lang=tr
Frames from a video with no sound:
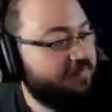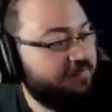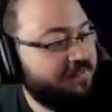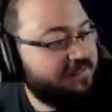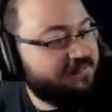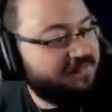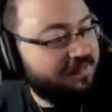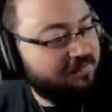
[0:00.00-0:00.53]

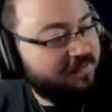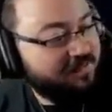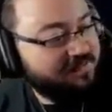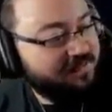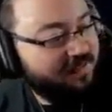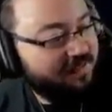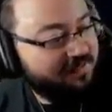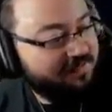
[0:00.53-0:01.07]
Liman Starbucks
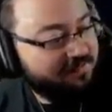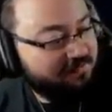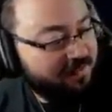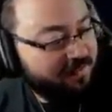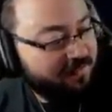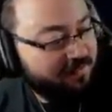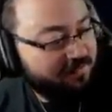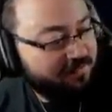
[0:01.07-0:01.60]

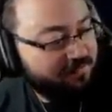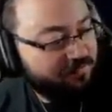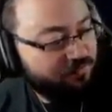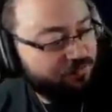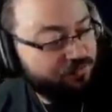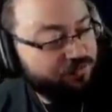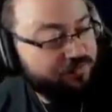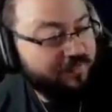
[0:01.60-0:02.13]
hayatımda
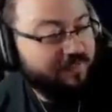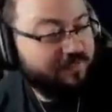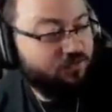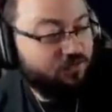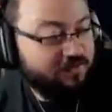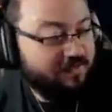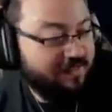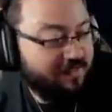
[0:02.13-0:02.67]
3 veya
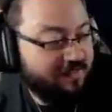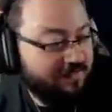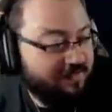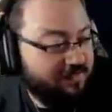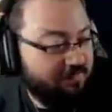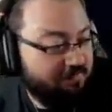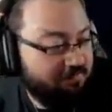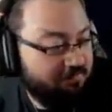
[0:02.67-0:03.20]
4 kere
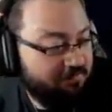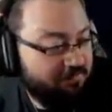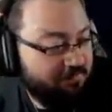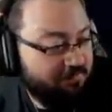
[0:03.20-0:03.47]
gittim.